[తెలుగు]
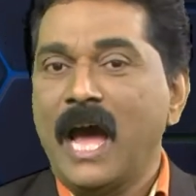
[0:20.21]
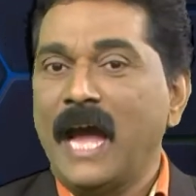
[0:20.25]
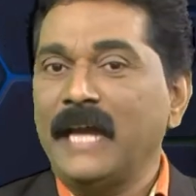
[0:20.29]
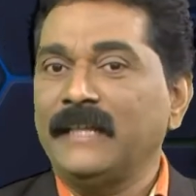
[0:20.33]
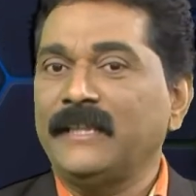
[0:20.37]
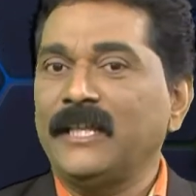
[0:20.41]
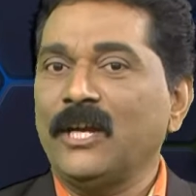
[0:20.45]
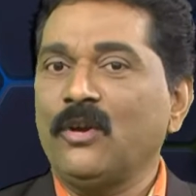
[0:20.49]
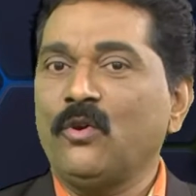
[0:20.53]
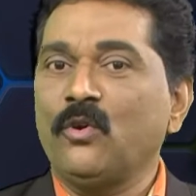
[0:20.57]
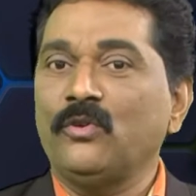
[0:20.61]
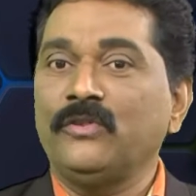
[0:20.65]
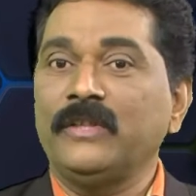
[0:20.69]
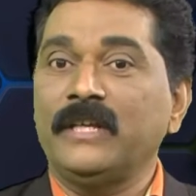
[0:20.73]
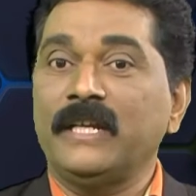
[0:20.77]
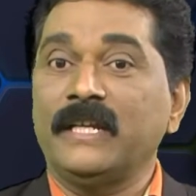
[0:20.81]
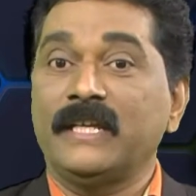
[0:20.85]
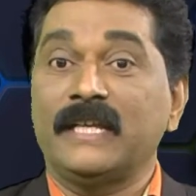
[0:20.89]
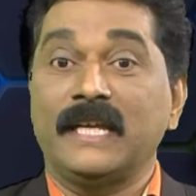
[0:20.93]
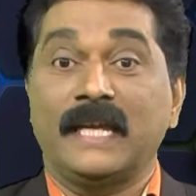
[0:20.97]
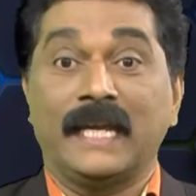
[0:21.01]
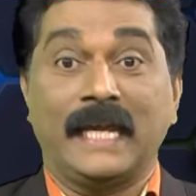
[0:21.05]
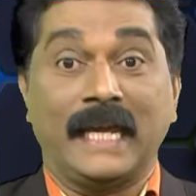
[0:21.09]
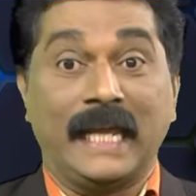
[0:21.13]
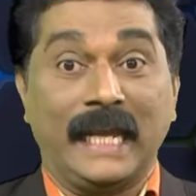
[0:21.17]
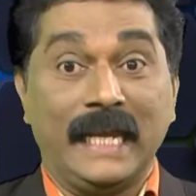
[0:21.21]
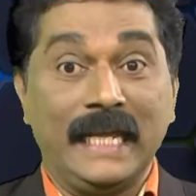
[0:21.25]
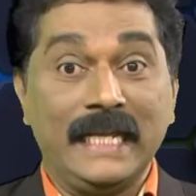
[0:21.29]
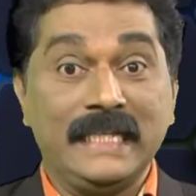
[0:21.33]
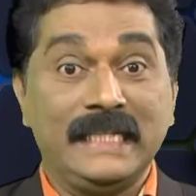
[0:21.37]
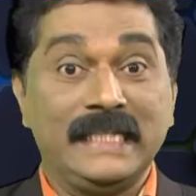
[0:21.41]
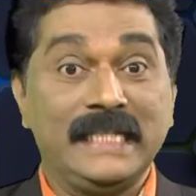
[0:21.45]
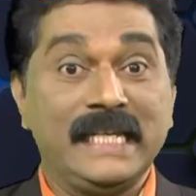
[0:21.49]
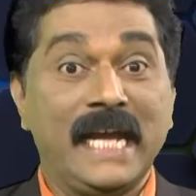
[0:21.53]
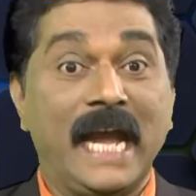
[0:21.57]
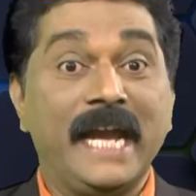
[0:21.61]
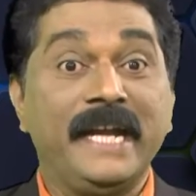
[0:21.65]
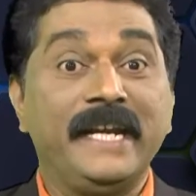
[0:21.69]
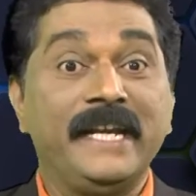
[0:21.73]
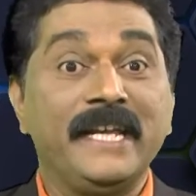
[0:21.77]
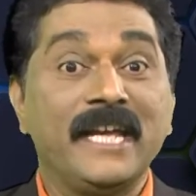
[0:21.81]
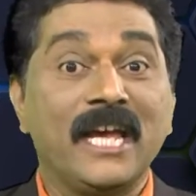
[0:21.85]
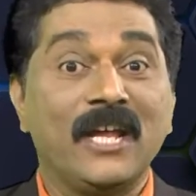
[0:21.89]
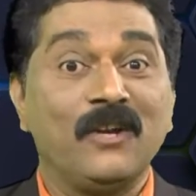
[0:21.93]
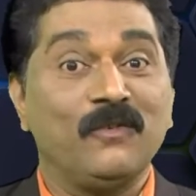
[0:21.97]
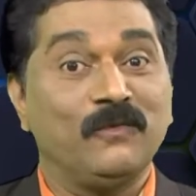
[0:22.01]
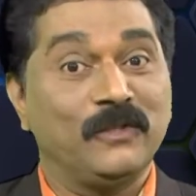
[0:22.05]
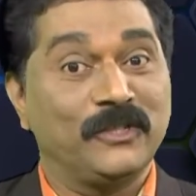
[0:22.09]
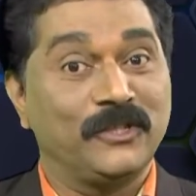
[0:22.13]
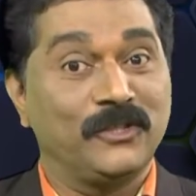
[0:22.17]
అయితే కొందరికి క్రేజీ
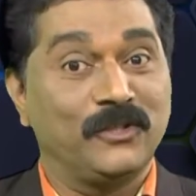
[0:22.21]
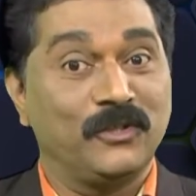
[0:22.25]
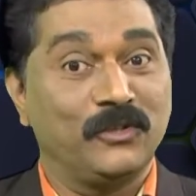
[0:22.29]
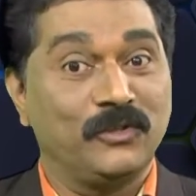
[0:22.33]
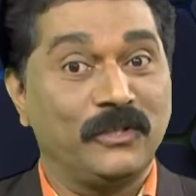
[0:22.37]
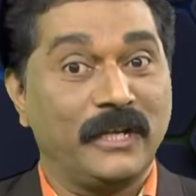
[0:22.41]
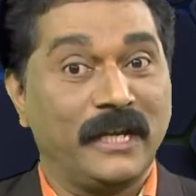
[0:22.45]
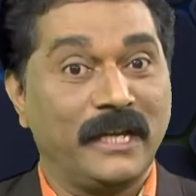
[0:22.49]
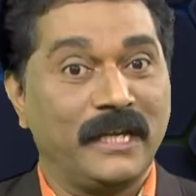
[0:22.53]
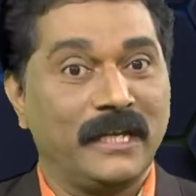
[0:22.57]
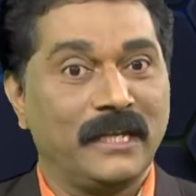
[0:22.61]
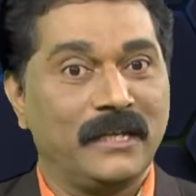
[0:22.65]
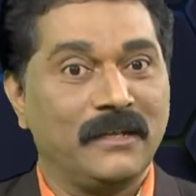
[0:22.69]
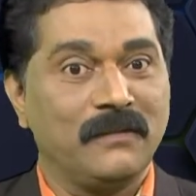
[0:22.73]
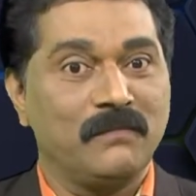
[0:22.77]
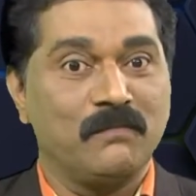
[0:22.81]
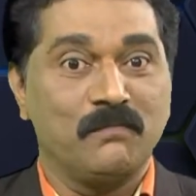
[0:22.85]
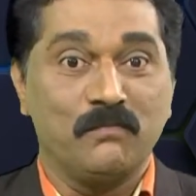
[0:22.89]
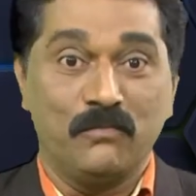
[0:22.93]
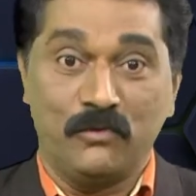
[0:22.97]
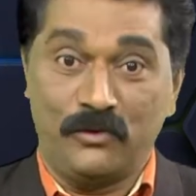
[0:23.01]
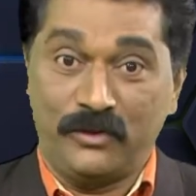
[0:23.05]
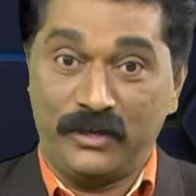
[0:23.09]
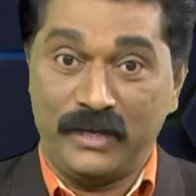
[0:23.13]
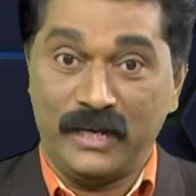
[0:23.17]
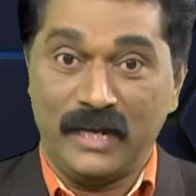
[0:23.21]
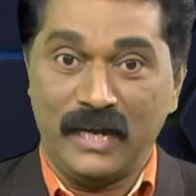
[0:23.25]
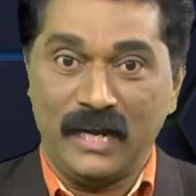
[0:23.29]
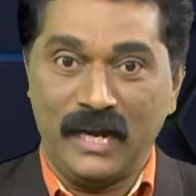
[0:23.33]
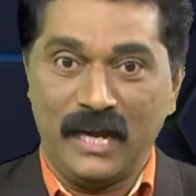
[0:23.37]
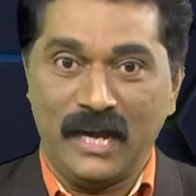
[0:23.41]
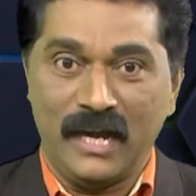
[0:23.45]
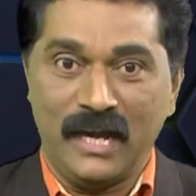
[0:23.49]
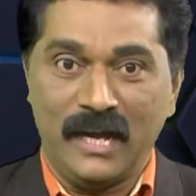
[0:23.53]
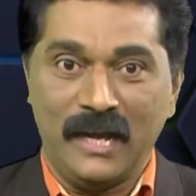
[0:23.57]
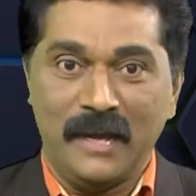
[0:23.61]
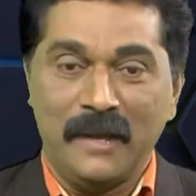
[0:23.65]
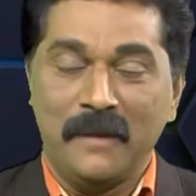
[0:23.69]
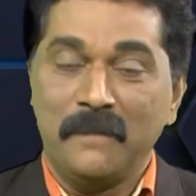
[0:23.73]
ఐడియాలు వస్తుంటాయి ముఖ్యంగా